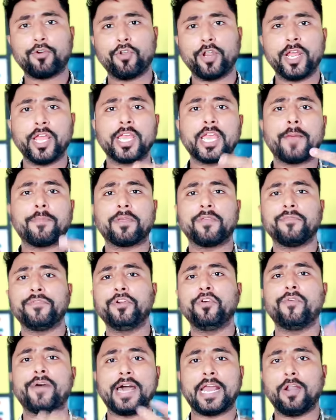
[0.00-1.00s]
करोगे कि आपकी
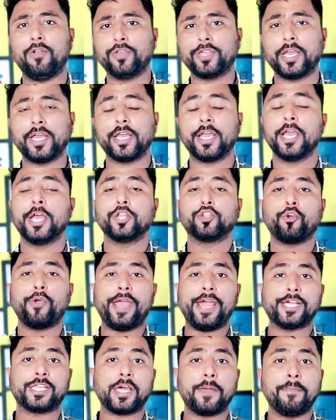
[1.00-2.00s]
वीडियो वायरल हो जाए तो
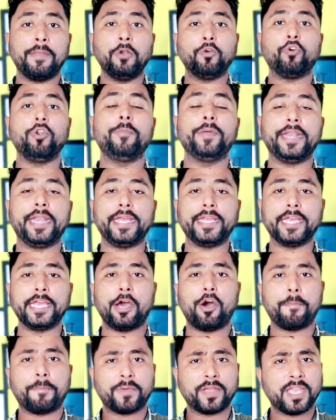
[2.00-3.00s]
ऐसा बिल्कुल भी नहीं है
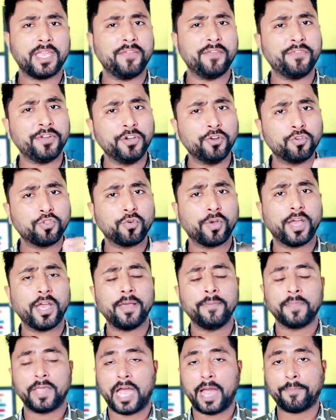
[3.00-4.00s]
आपकी वीडियो जो
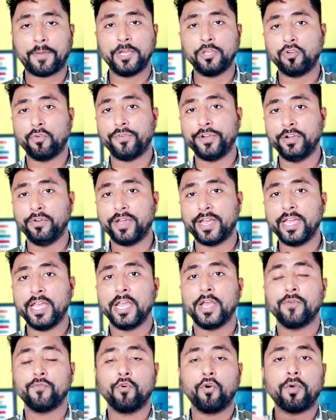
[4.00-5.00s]
है आपकी जो वीडियो है
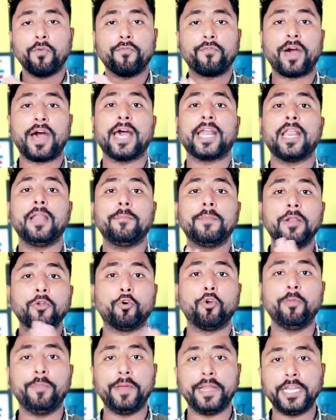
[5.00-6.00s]
वो वायरल
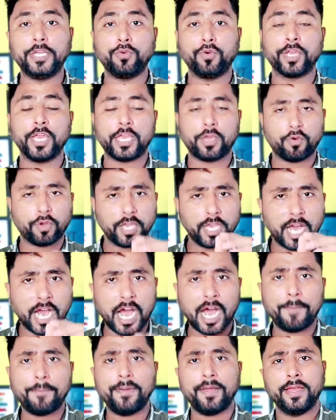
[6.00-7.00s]
बिल्कुल भी नहीं होगी क्योंकि
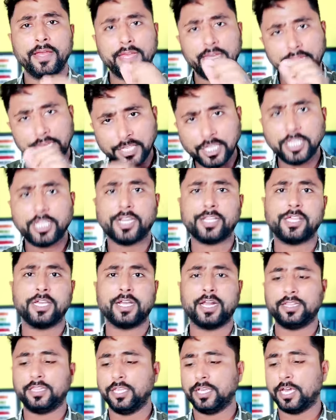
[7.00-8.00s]
आप इसी तरह
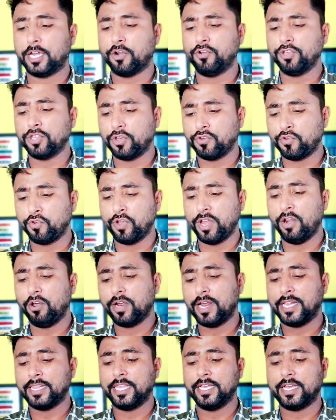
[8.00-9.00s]
से गलती कर रहे हो जो यूए
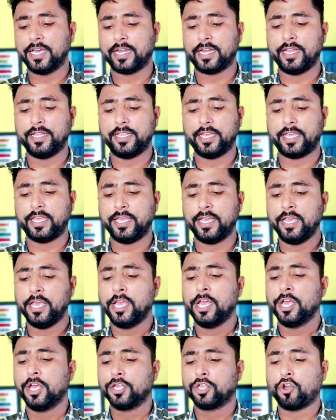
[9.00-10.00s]
लोग गलती कर रहे हैं देखिए
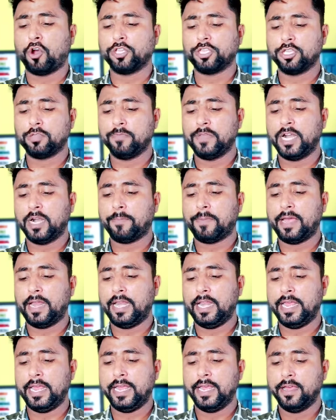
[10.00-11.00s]
चौंतीस मिनट
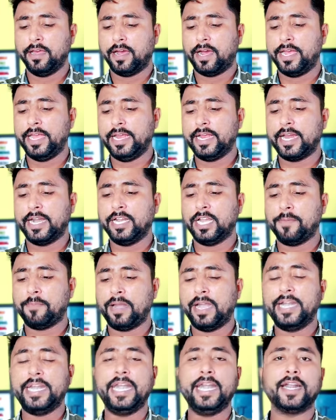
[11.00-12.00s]
पहले एक घंटे
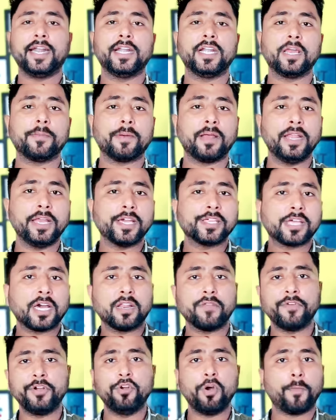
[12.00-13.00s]
पहले डेढ़ घंटे पहले ये
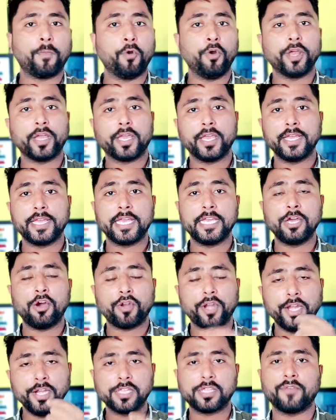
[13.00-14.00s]
सारी वीडियो अपलोड की गई है
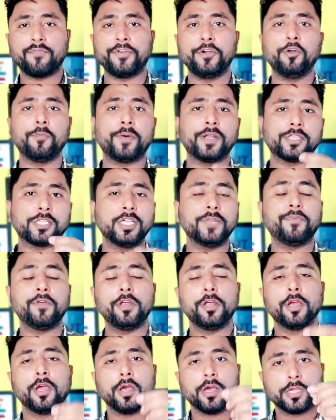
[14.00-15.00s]
और इन सब वीडियो पर
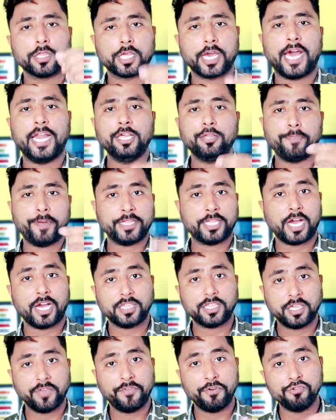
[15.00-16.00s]
सिर्फ चालीस
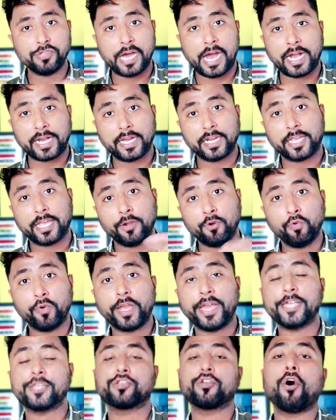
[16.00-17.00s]
पचास ही व्यूज आकर के रुक
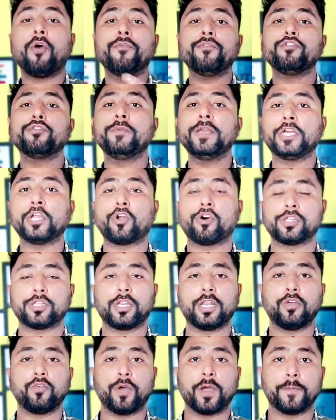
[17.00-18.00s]
गए सौ व्यूज भी
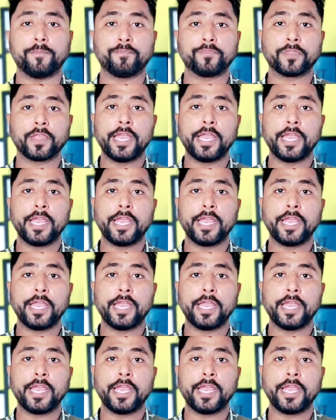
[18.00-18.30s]
क्रॉस नहीं हुआ